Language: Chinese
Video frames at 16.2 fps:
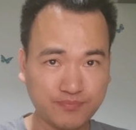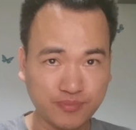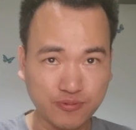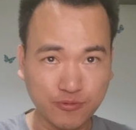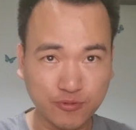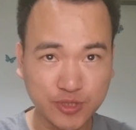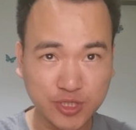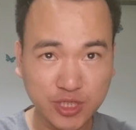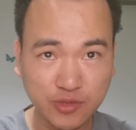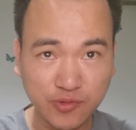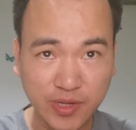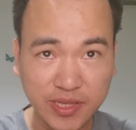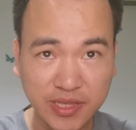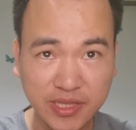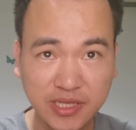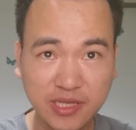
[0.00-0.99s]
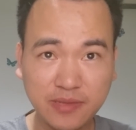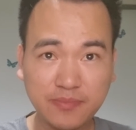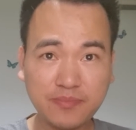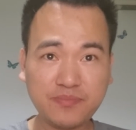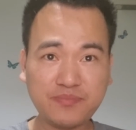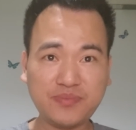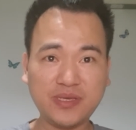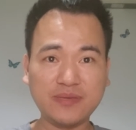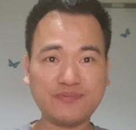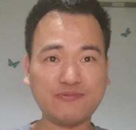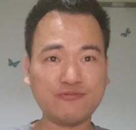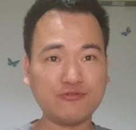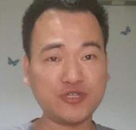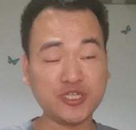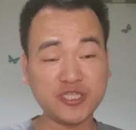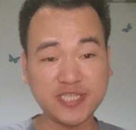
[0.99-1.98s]
普世问题比
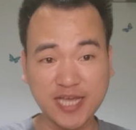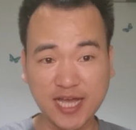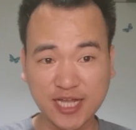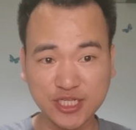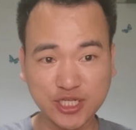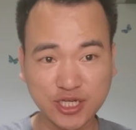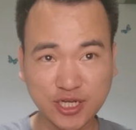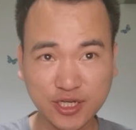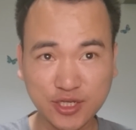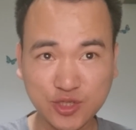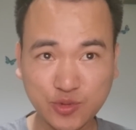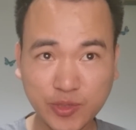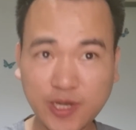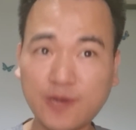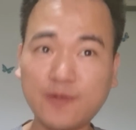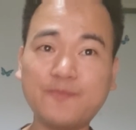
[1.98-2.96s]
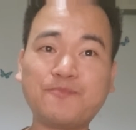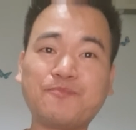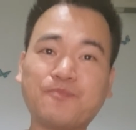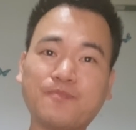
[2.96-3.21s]
普世价值更重要，